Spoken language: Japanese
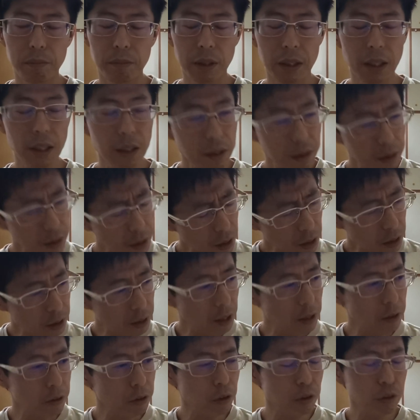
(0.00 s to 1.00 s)
だだから
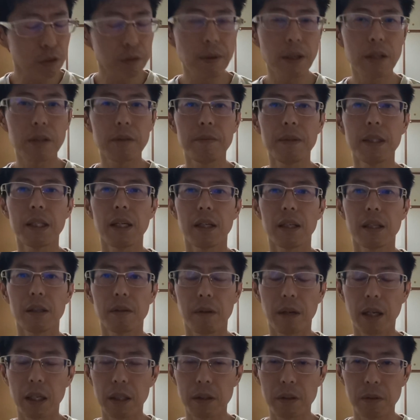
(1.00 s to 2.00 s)
ダウンを奪うみたいな
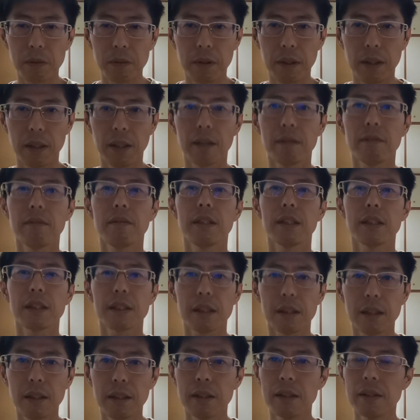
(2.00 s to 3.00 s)
ワードになるんです
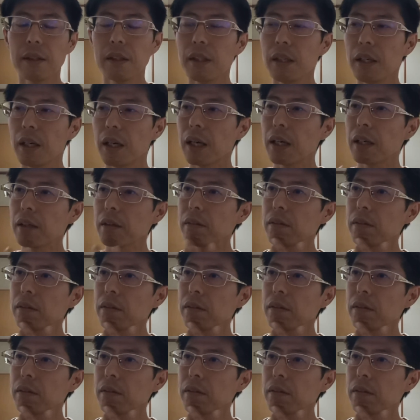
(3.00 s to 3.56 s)
かね。あ